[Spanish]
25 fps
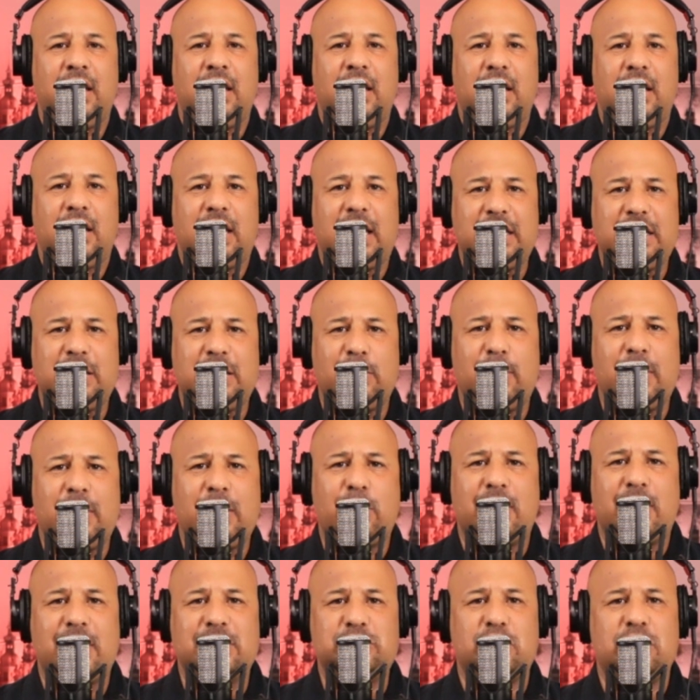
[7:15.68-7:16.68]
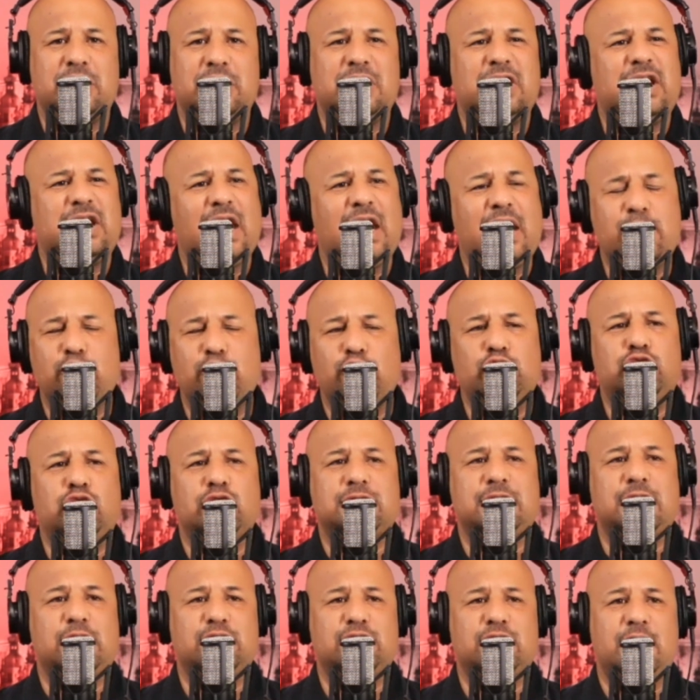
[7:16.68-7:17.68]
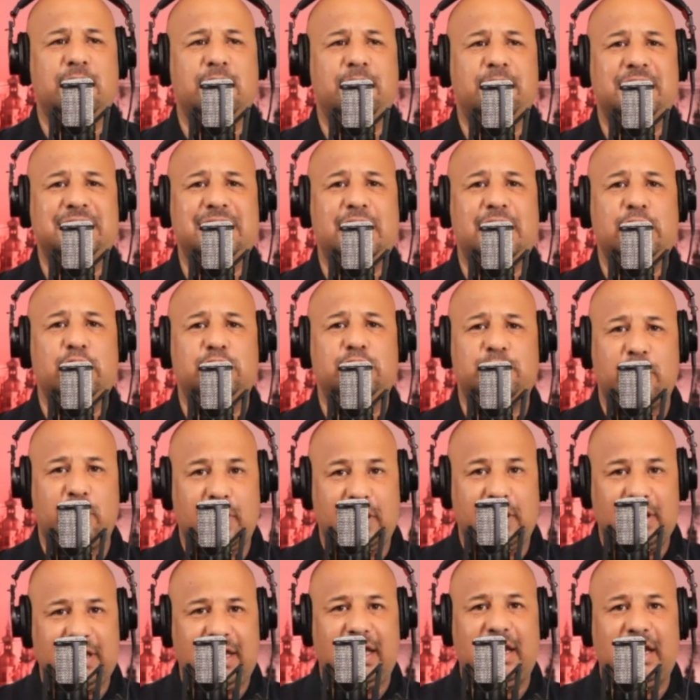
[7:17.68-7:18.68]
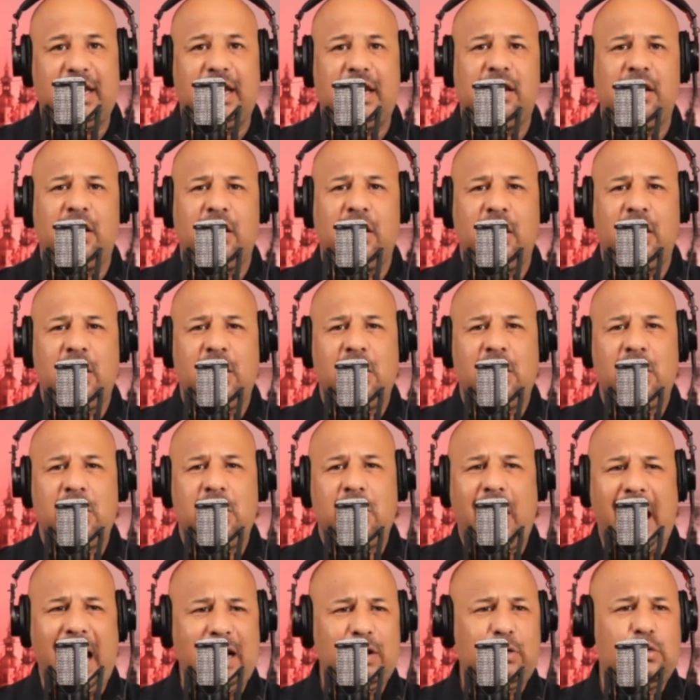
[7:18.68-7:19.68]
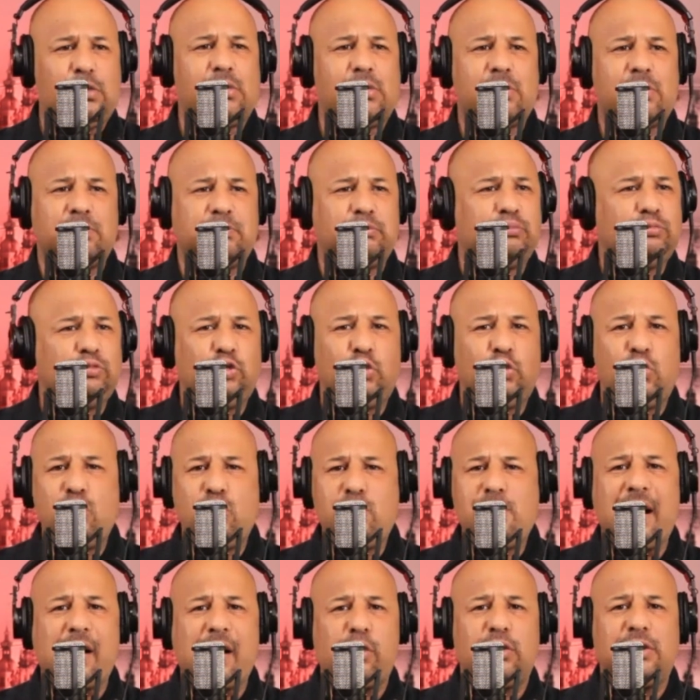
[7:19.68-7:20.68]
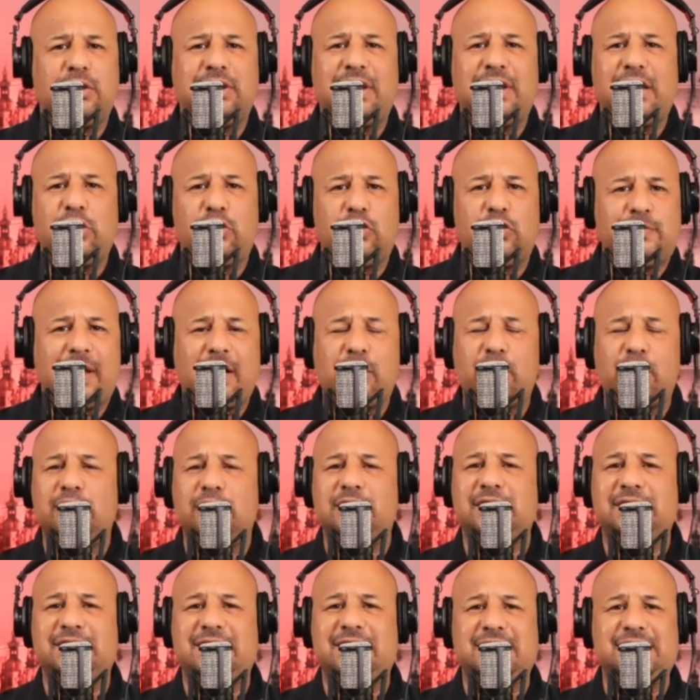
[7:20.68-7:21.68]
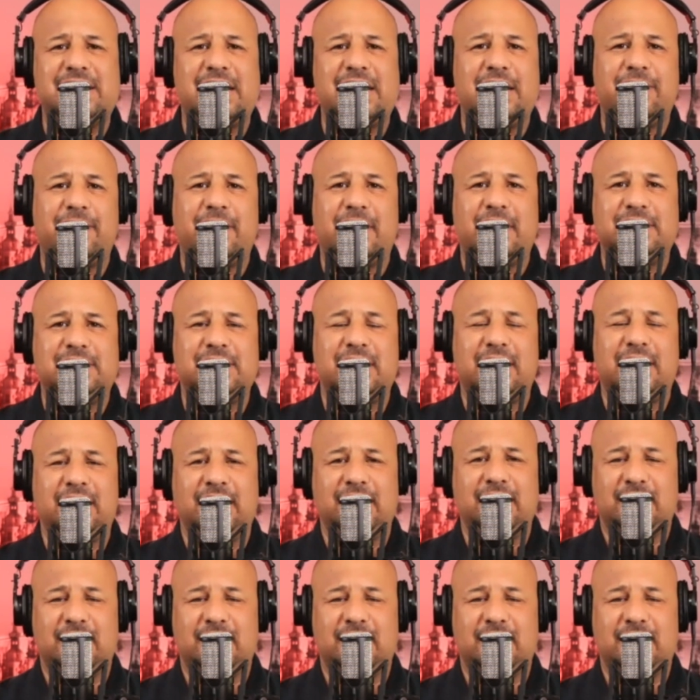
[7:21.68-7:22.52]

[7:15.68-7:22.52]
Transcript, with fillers: que hay de buen corazón, y hay muchos que no son empresarios, pero que tienen algo, un, barrote, dos barrotes hacen la diferencia. ¿eh?